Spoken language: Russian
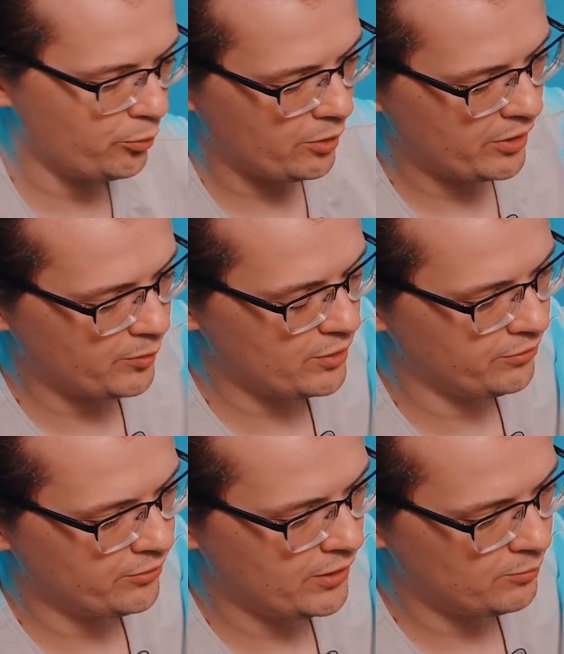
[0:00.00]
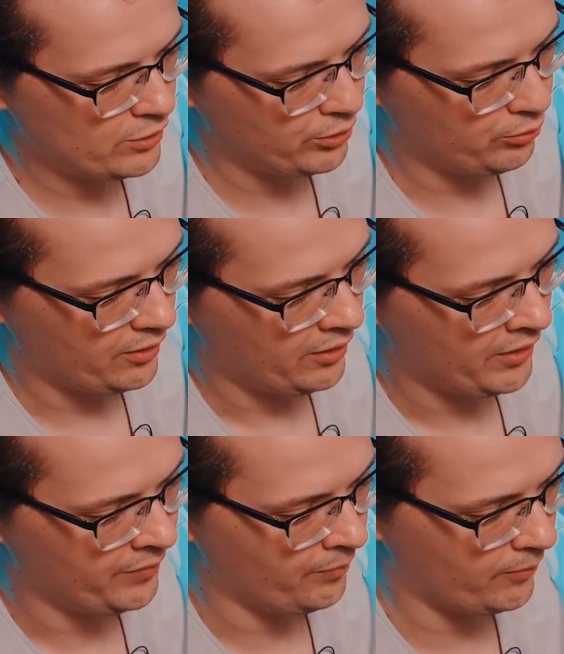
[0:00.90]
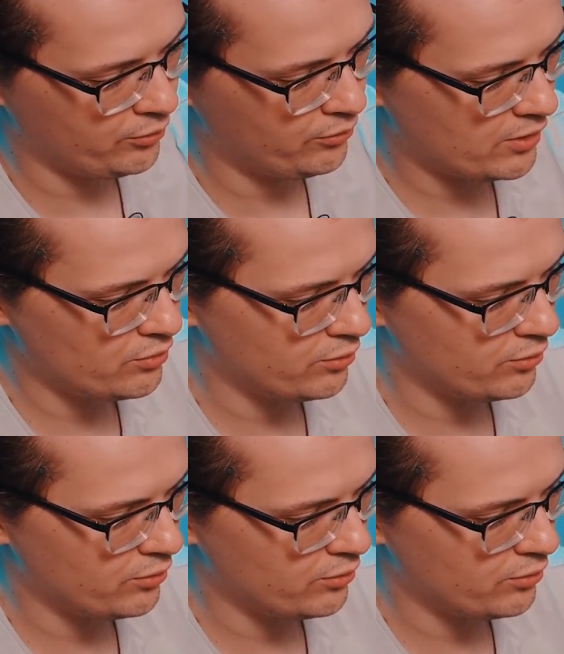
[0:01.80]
процессор индивидуально. Про это я уже ролики свои